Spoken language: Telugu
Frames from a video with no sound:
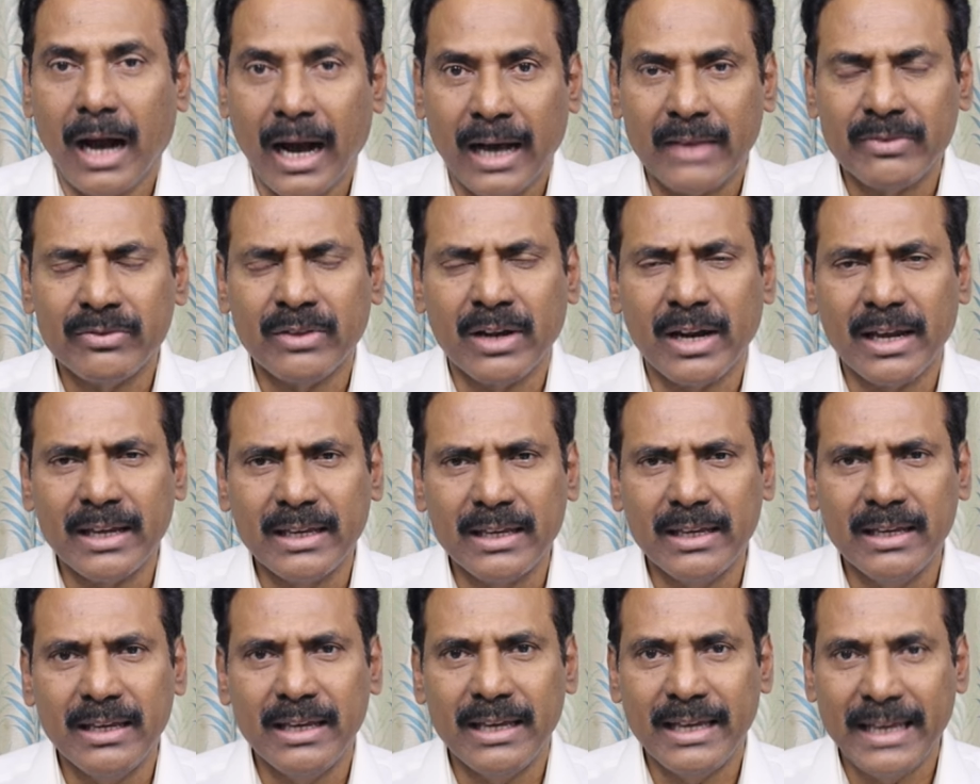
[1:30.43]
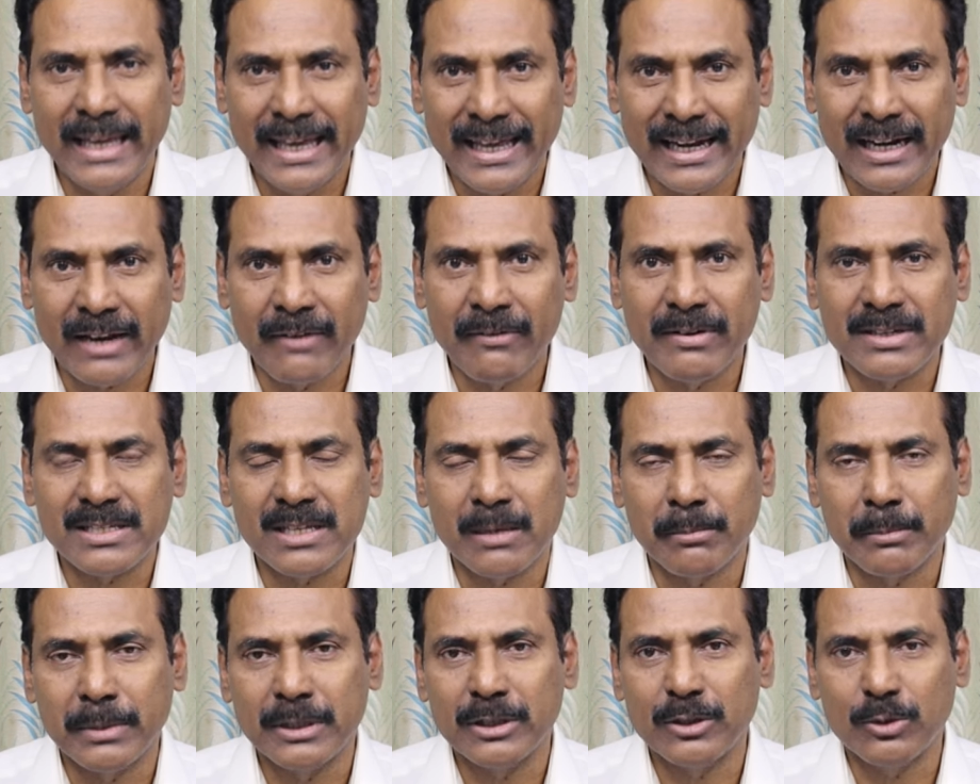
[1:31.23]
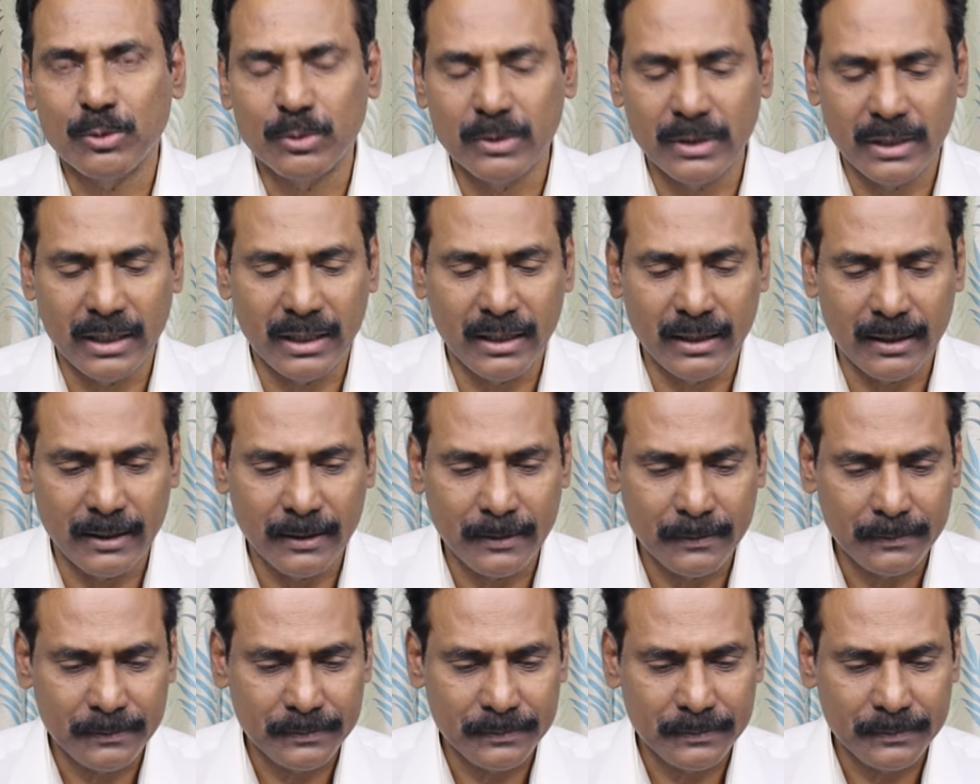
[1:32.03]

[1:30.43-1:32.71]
ఆంధ్రాకి ఏ రకమైన సంబంధం ఉంది